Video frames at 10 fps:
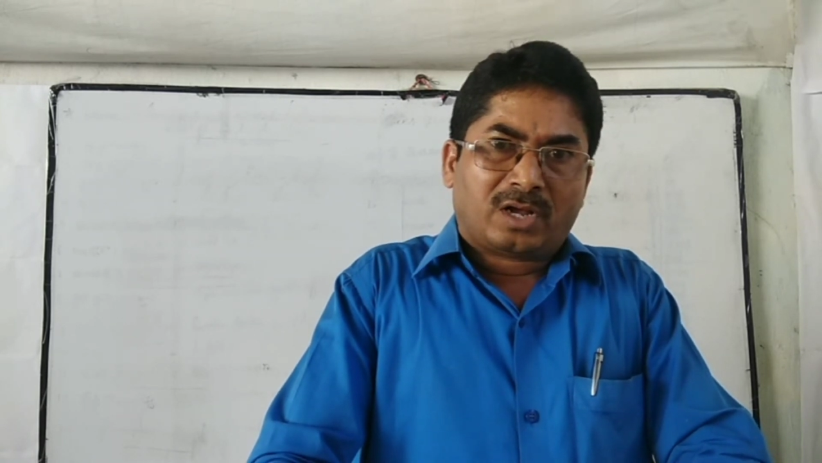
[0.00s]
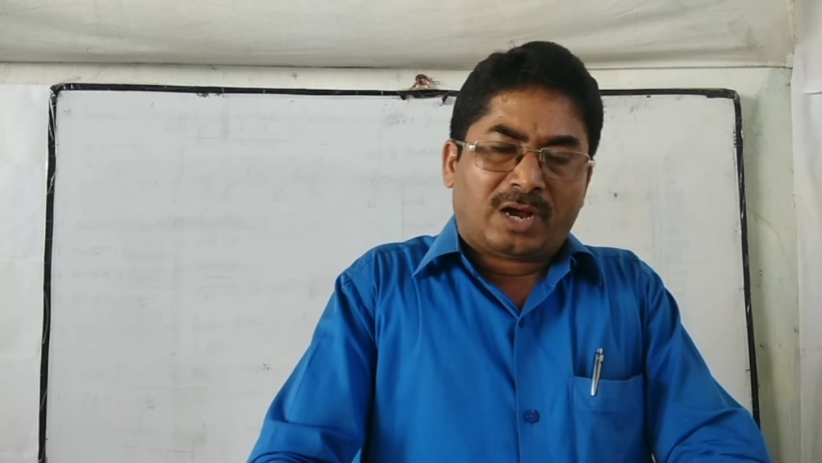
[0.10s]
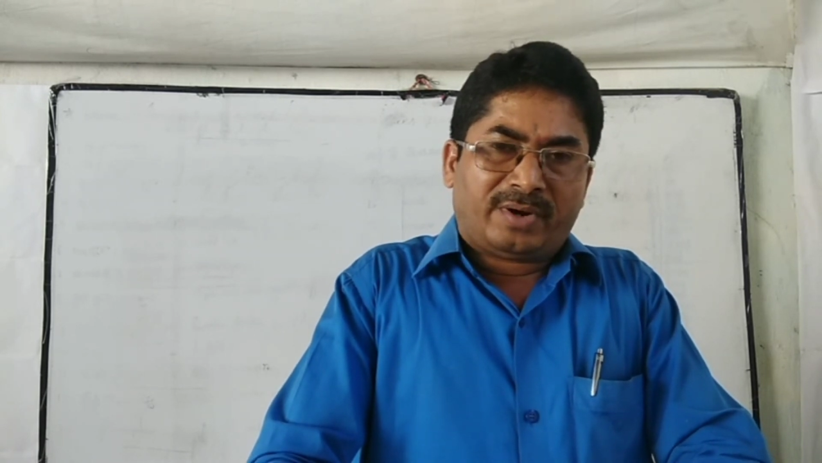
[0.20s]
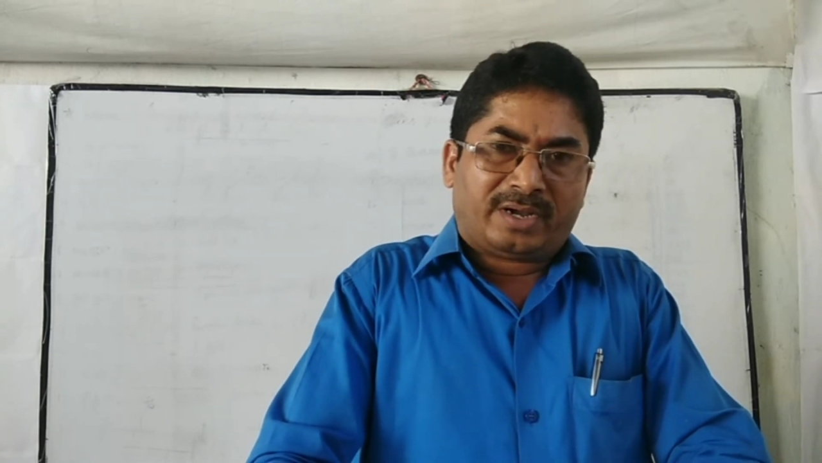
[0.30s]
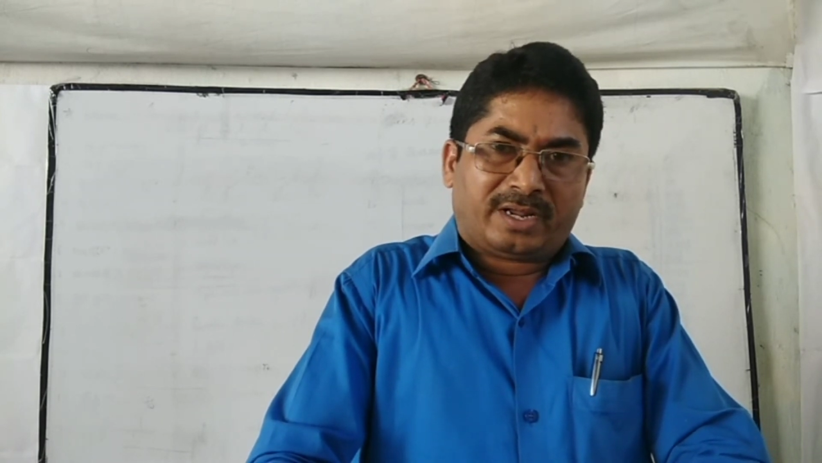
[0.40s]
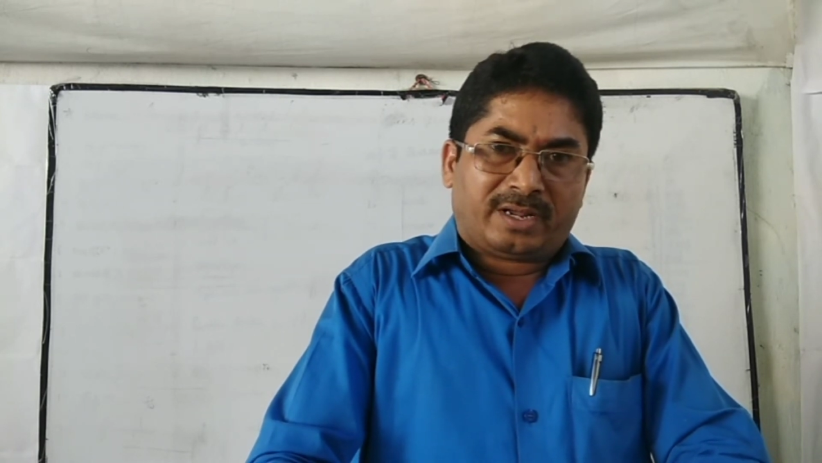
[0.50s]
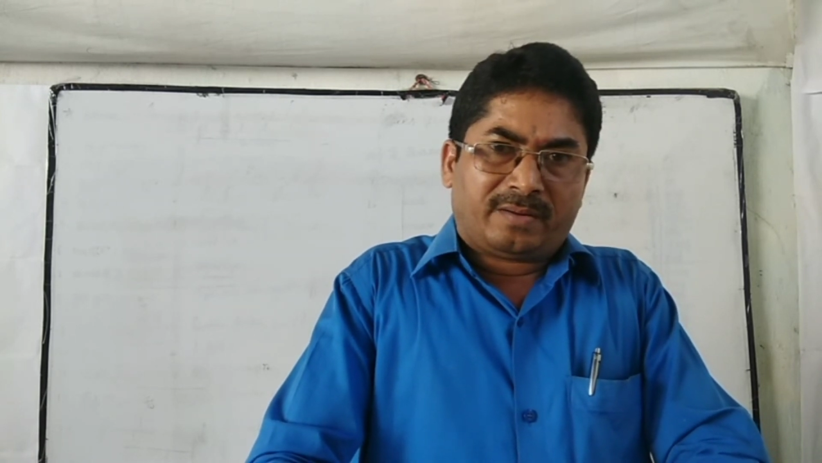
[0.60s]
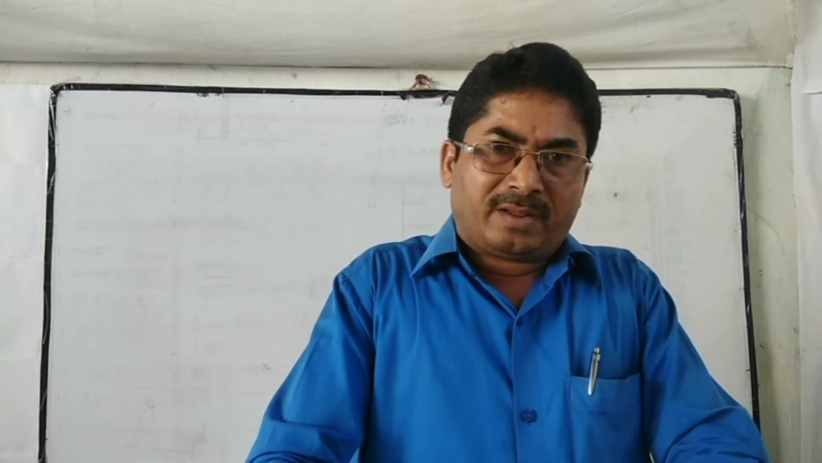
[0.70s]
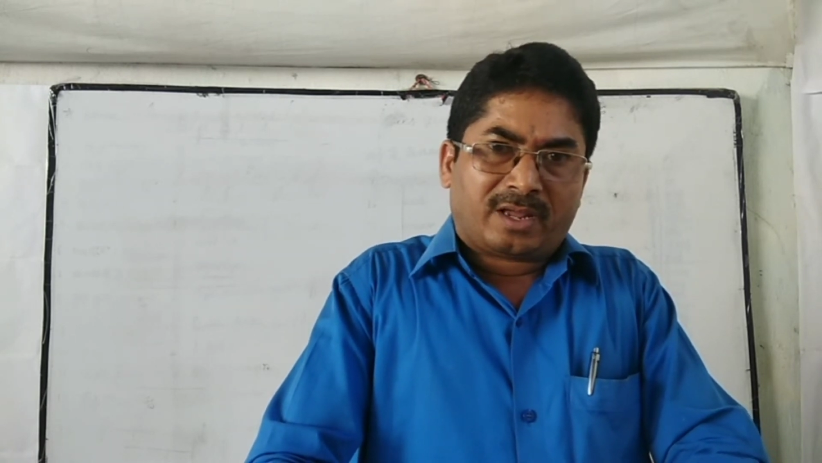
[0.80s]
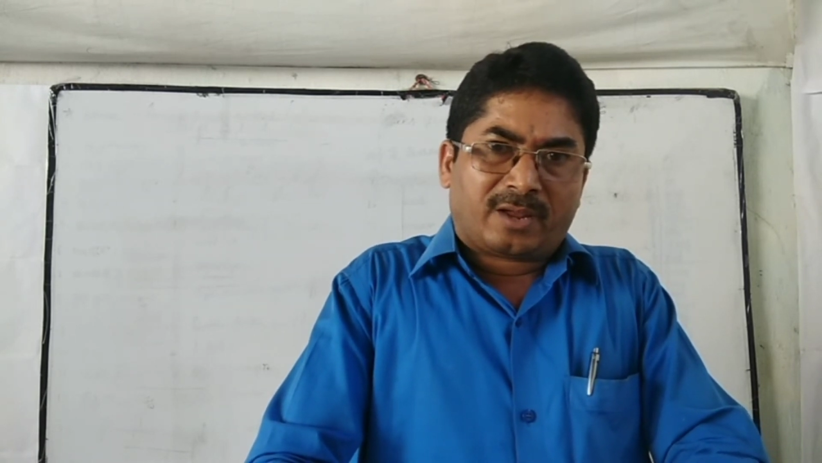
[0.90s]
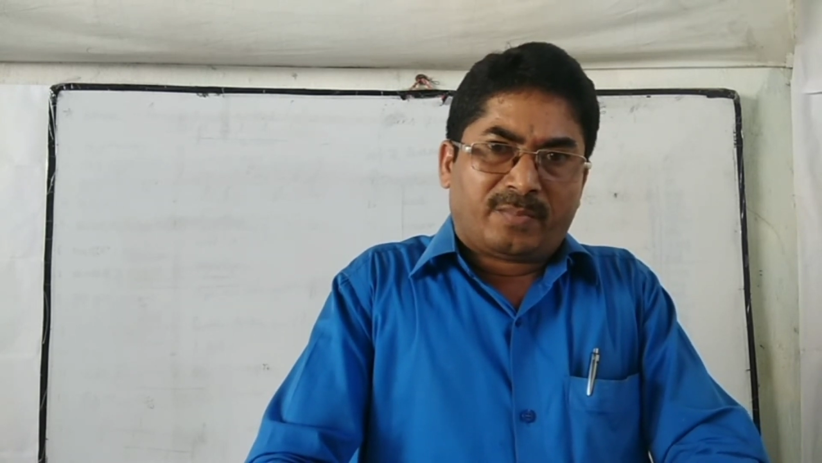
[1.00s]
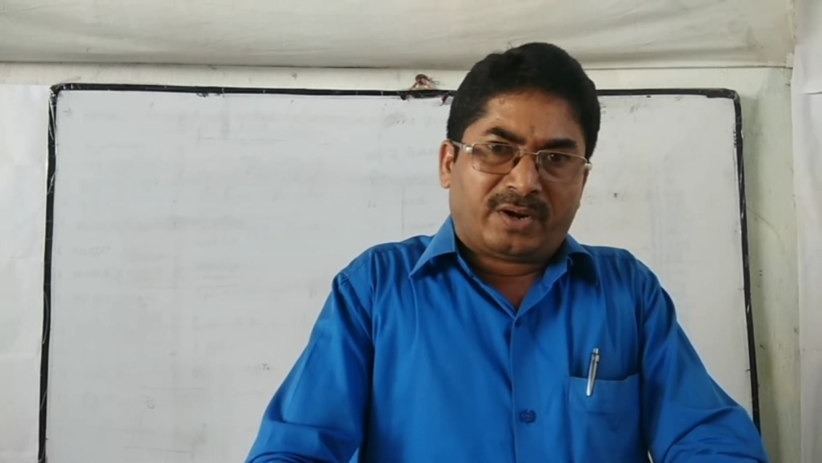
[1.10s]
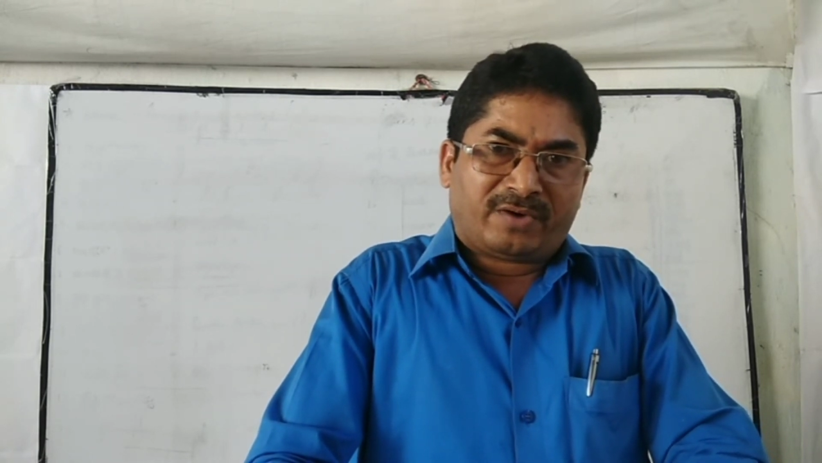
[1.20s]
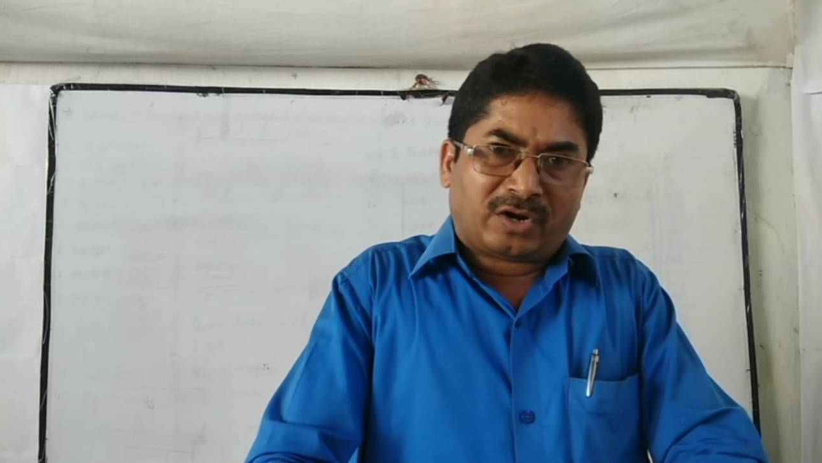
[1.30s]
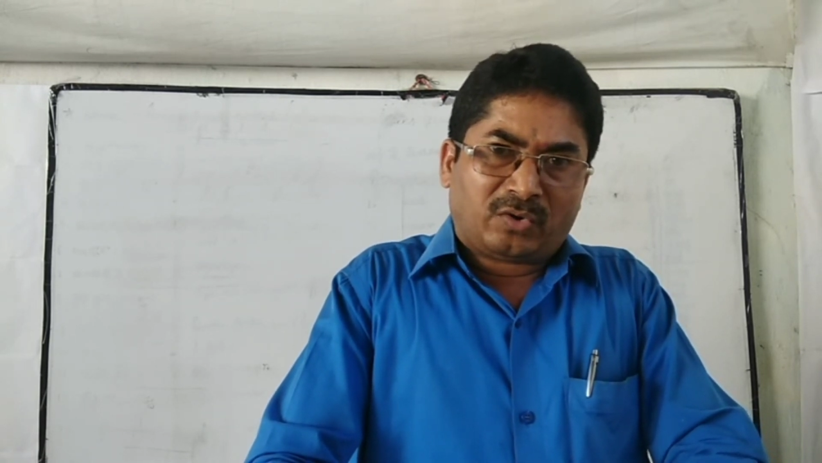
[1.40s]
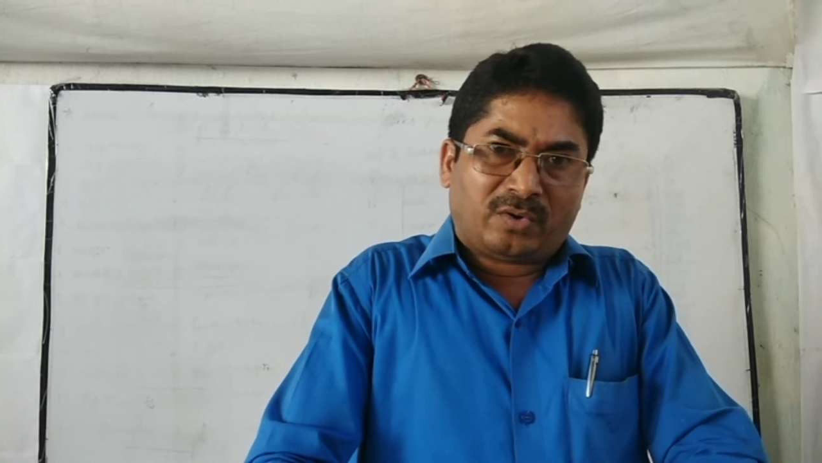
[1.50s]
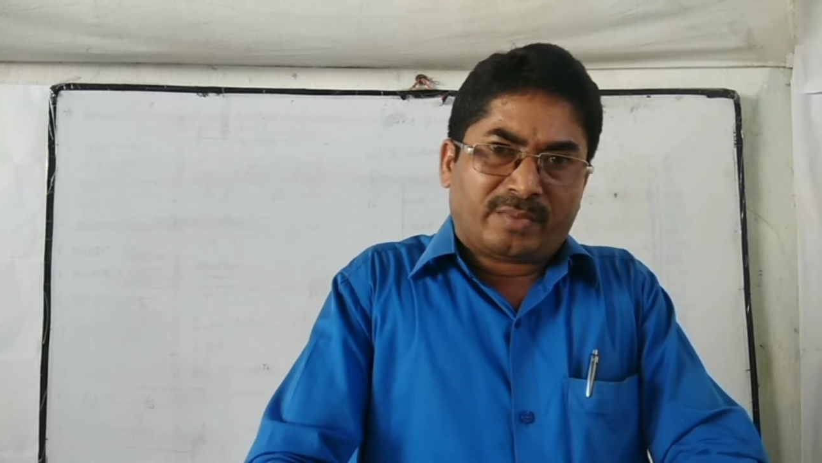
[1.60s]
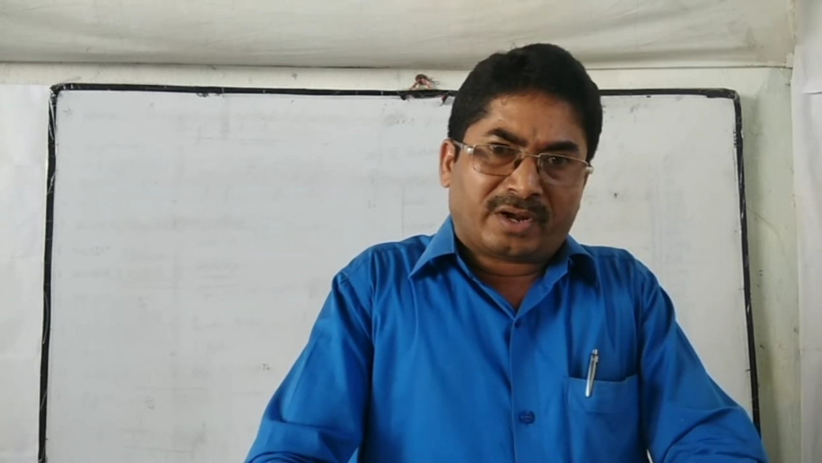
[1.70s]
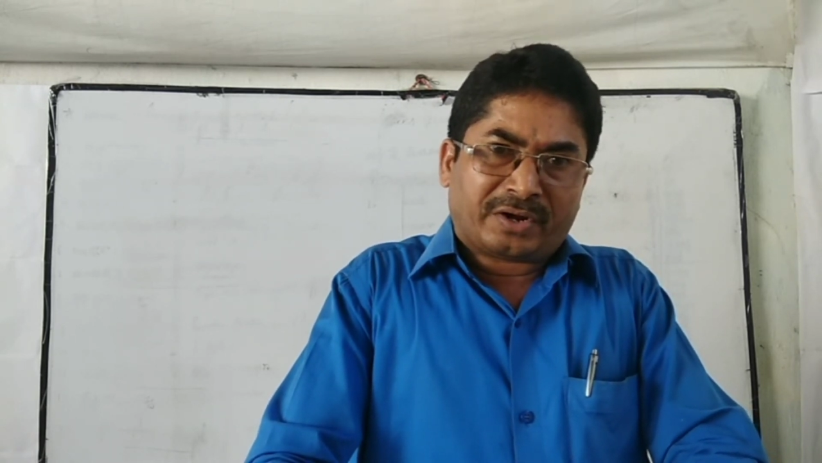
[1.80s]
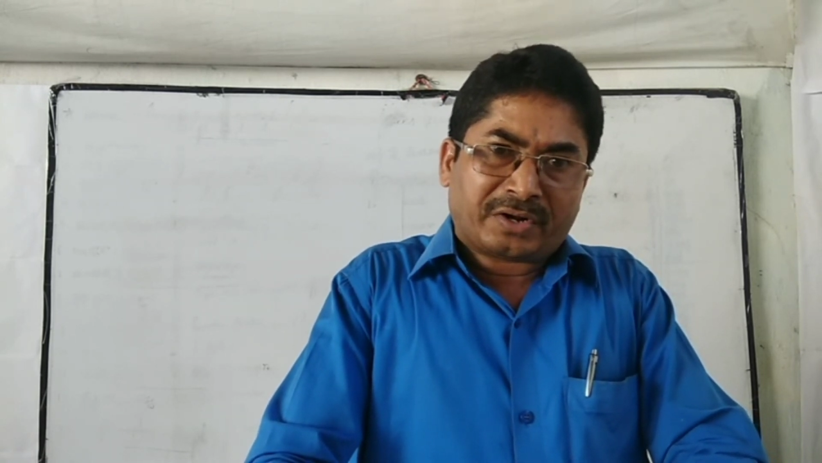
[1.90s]
కాబట్టి ఇప్పటి వరకు
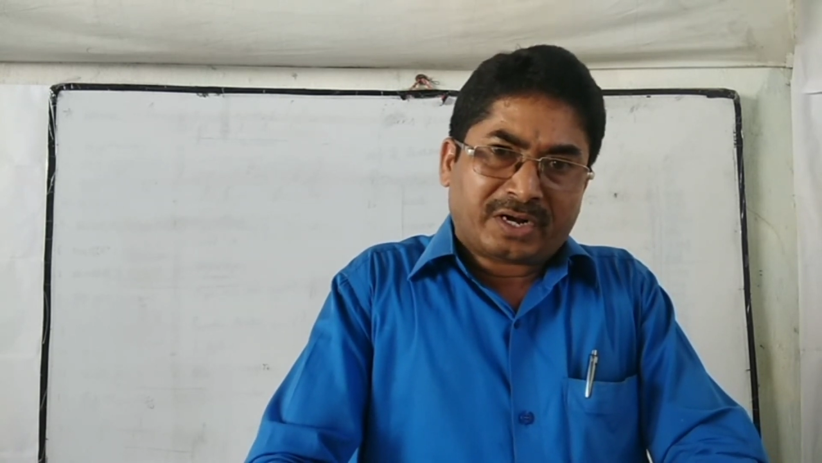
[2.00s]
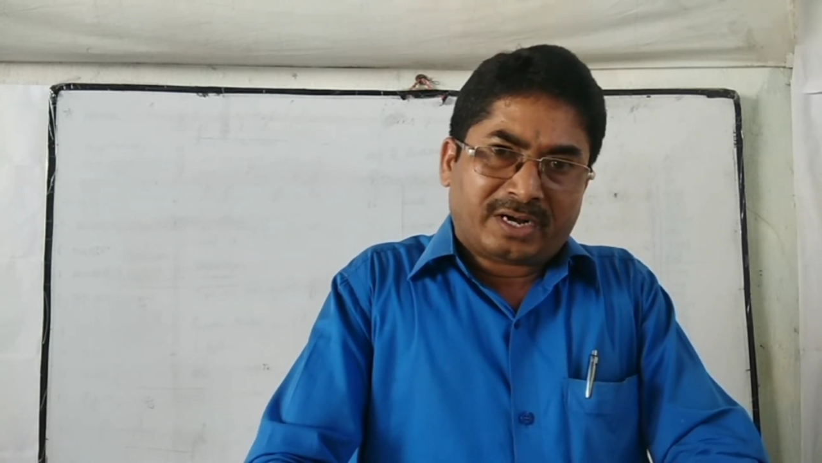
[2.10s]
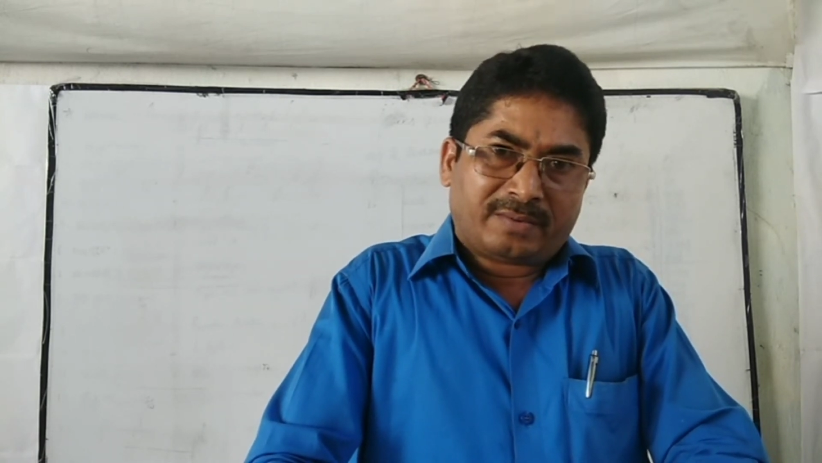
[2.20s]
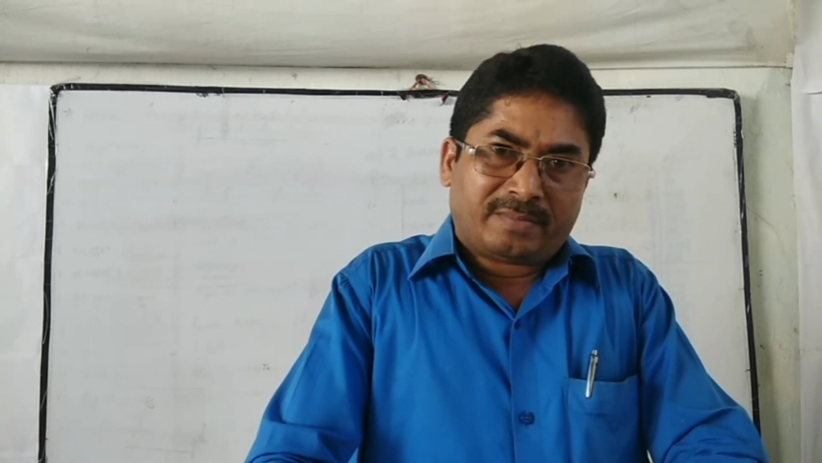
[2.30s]
మీరు కనుక